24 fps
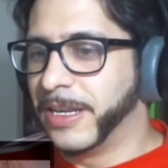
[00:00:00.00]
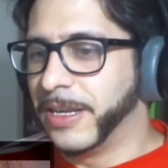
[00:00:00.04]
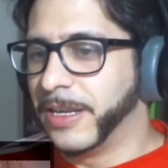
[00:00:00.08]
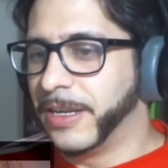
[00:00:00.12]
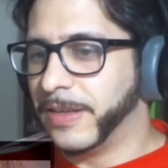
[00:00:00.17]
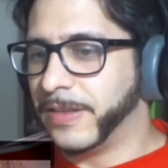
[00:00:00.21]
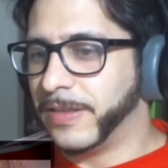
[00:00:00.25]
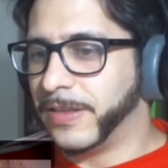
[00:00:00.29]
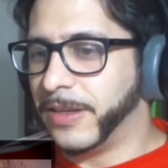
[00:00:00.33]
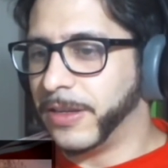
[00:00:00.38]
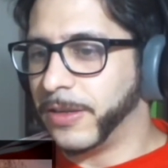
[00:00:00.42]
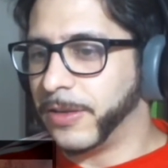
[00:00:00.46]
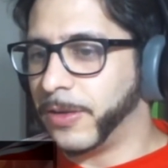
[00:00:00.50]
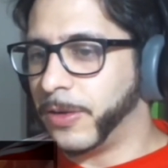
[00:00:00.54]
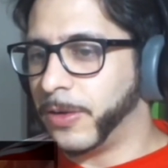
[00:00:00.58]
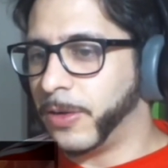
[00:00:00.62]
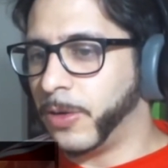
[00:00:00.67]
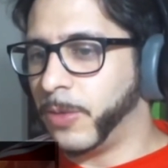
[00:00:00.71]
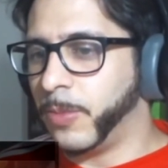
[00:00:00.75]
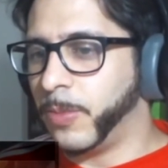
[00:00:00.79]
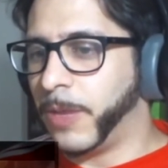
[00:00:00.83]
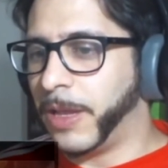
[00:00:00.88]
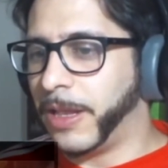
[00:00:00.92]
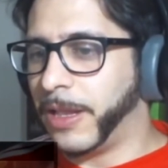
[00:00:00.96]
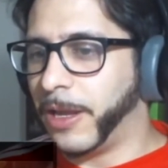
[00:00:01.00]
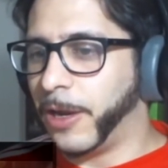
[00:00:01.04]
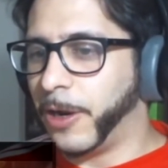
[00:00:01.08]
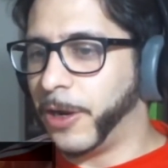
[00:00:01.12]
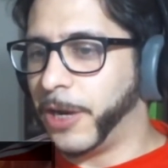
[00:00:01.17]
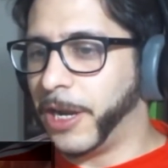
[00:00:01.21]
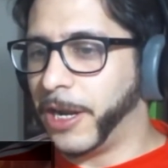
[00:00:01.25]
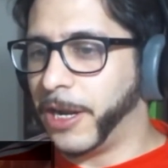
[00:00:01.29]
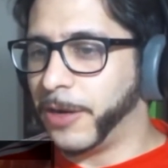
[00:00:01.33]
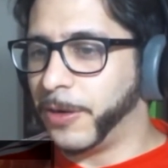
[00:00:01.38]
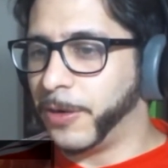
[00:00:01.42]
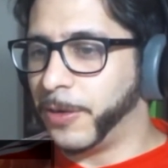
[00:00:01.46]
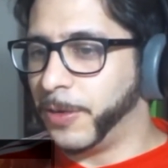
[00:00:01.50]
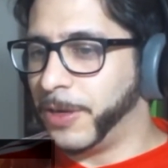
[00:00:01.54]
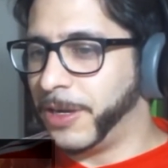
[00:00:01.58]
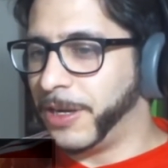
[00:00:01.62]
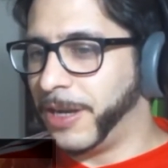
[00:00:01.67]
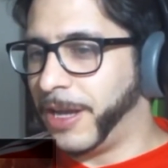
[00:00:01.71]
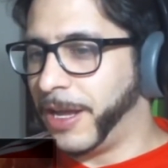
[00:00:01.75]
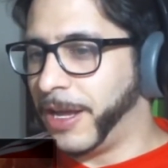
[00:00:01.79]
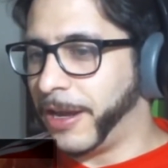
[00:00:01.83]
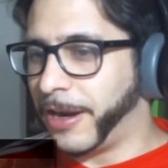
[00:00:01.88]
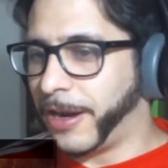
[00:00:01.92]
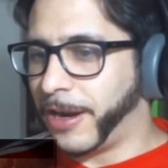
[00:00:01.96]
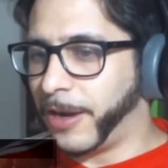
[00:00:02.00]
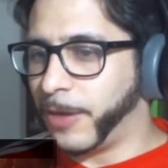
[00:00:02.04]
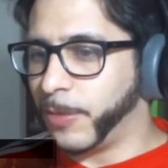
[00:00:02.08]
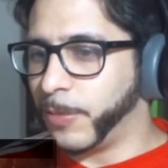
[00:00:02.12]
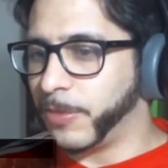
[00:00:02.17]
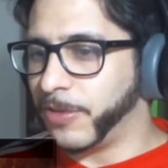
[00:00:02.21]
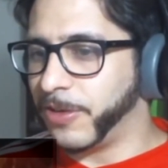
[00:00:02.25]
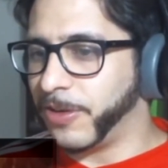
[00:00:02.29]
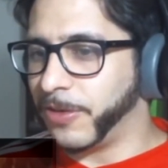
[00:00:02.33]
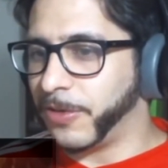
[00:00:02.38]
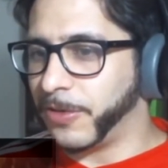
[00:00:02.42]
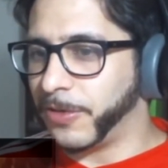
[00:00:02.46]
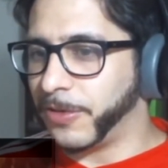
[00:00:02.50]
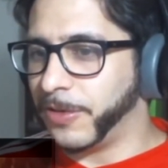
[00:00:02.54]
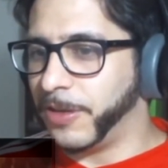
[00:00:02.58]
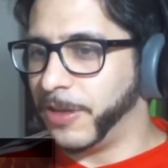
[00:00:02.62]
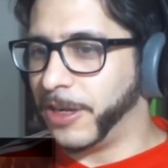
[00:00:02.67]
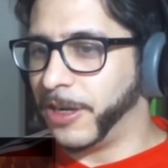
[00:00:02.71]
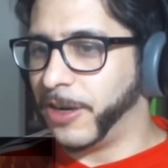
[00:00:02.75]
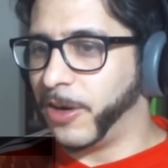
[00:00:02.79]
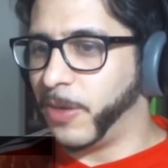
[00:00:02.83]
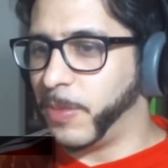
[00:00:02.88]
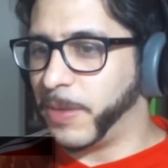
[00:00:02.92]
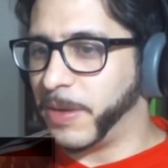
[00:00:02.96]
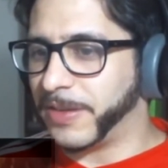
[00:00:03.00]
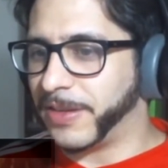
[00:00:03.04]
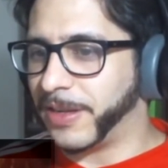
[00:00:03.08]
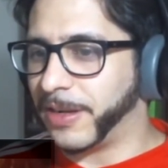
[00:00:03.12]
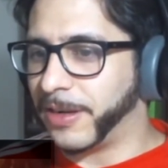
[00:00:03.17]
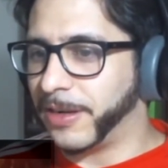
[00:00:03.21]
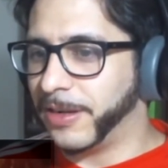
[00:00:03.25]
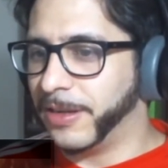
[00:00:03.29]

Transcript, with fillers: Sí, estoy con un mandaloriano, no es nada raro muchachos, déjenos pasar.